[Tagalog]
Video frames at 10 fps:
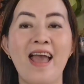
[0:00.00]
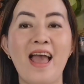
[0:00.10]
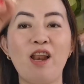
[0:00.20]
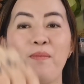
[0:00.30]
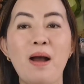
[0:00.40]

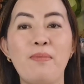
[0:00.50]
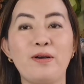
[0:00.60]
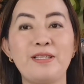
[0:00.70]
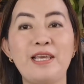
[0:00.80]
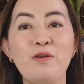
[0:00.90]
Hello mga
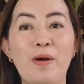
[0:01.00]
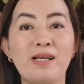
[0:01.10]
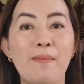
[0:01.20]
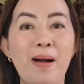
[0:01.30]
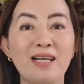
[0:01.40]
bossing!
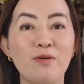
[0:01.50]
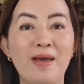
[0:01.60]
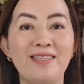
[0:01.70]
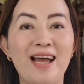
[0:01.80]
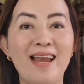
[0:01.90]
Welcome back sa
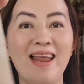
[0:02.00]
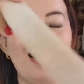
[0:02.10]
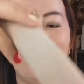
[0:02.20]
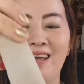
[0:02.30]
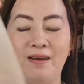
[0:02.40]
my channel.